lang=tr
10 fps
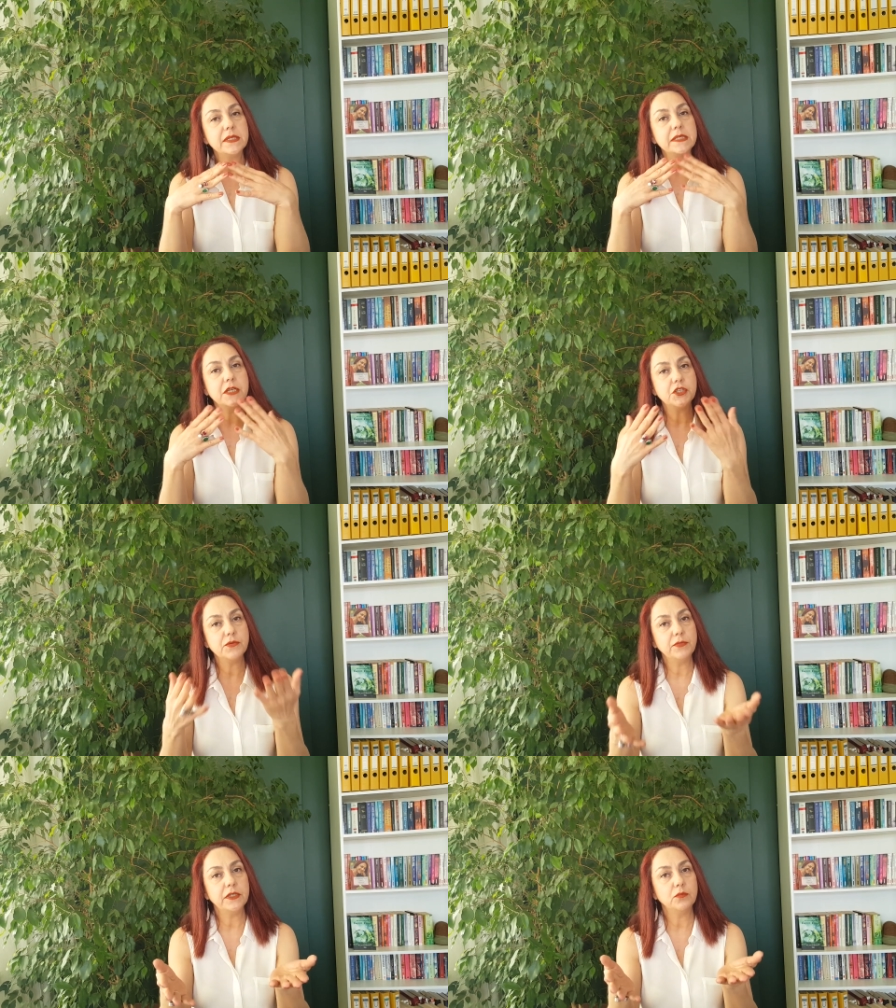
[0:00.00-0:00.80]

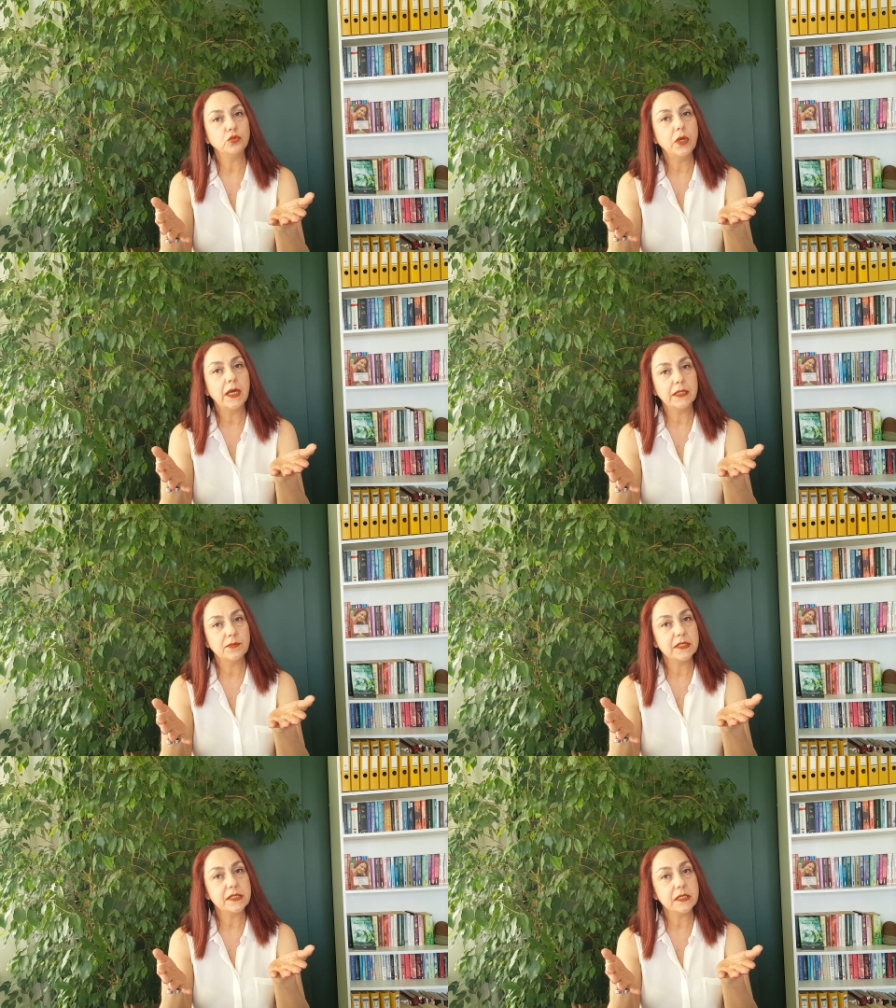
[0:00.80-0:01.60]
seçimdir. Bunu
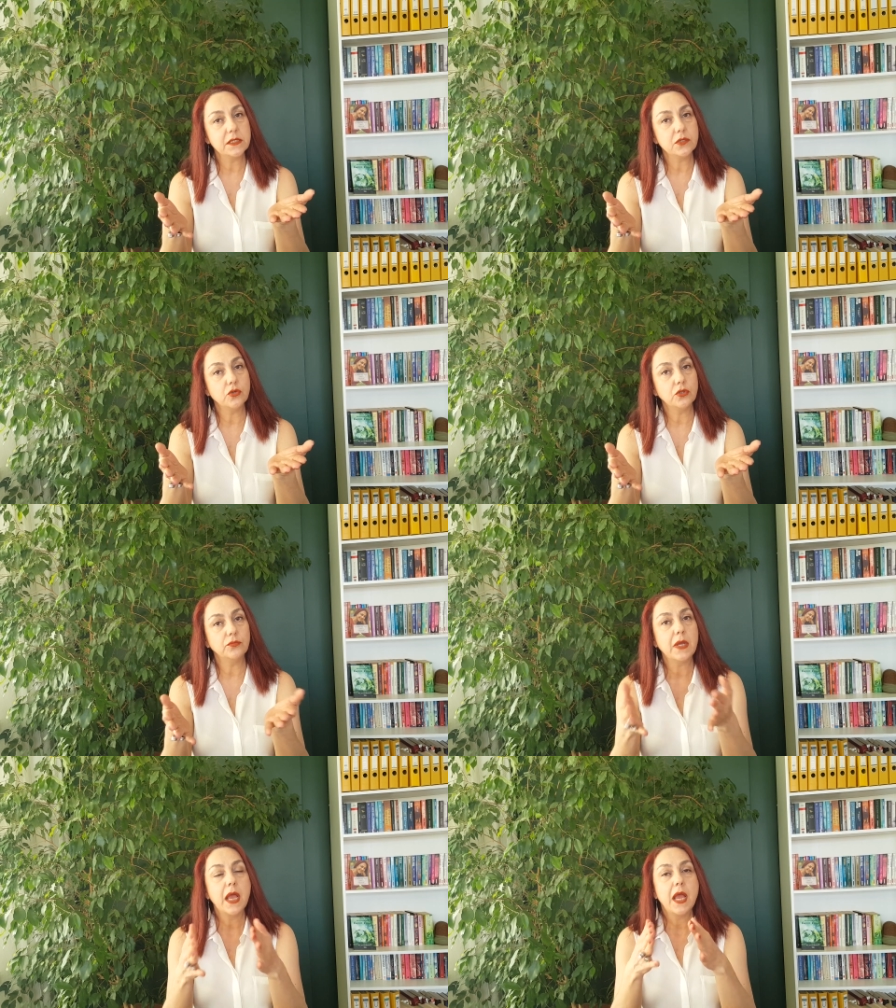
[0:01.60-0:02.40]
anlamanızı istiyorum.